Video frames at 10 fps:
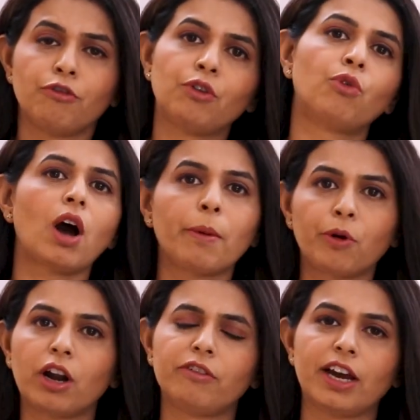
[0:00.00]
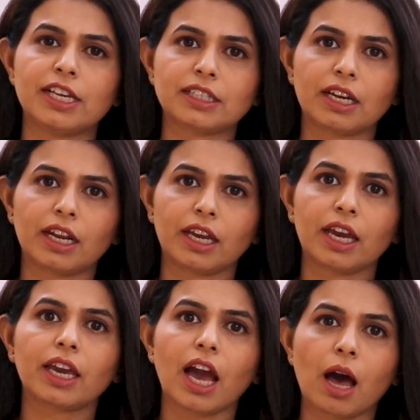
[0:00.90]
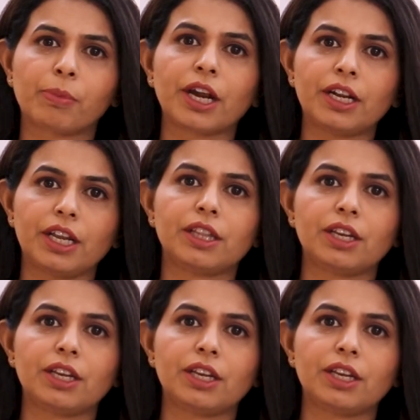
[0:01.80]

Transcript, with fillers: फिर वो आपको एडवाइस करेंगे कि आपके टी